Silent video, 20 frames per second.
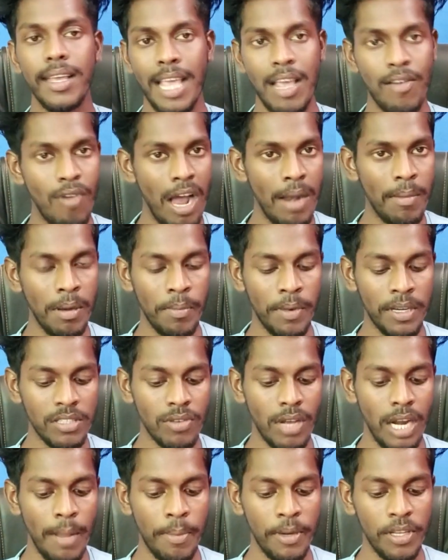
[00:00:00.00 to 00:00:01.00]
ये
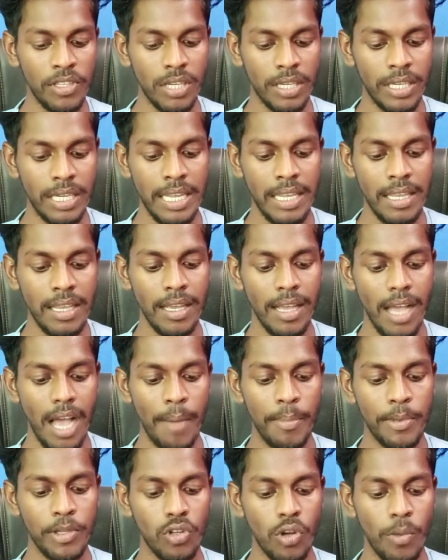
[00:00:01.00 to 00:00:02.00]
वॉलपेपर्स वाले प्रीसेट नहीं है
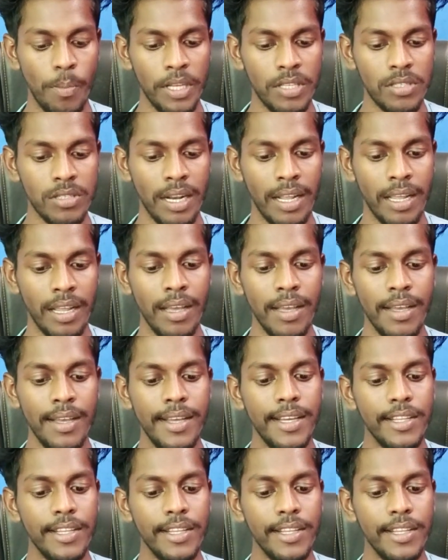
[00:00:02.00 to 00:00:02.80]
आप इनको प्रेस करेंगे